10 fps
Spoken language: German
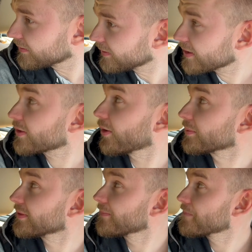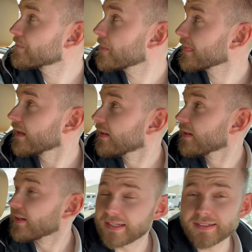Es kommt. Ja.
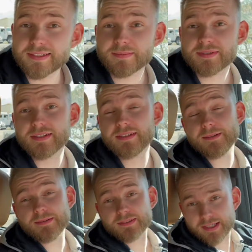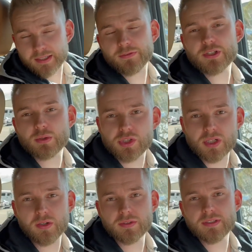In diesem Sinne, danke fürs
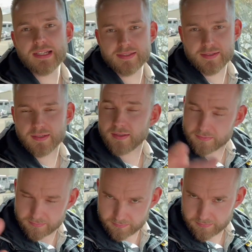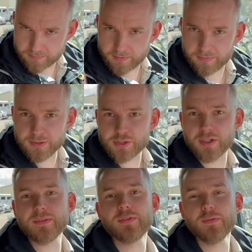Zuschauen. Lasst wie schon
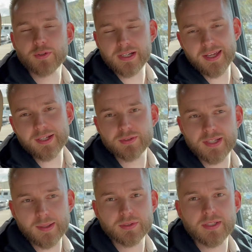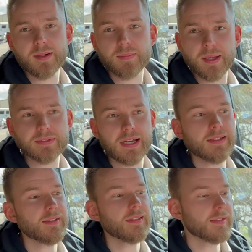empfohlen wurde, ein Like und ein Abo da. Bleibt
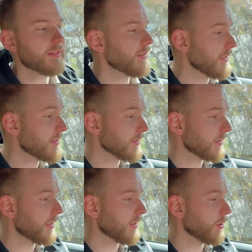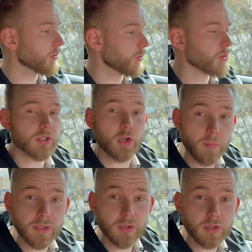dran, die nächsten geilen Autos
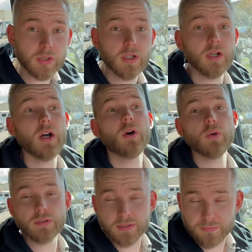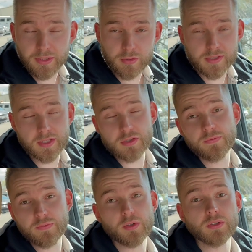kommen noch und die Videos dazu
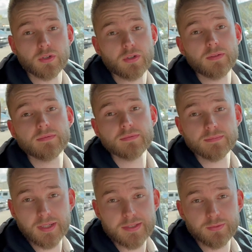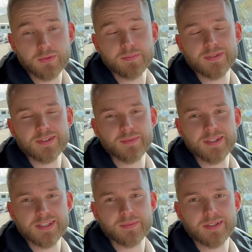folgen noch. Macht's gut, bis zum
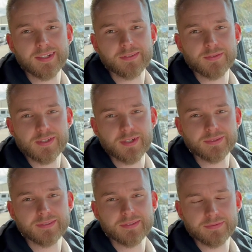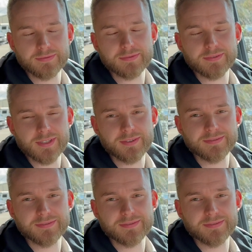nächsten Mal. Danke fürs Schauen. Ciao.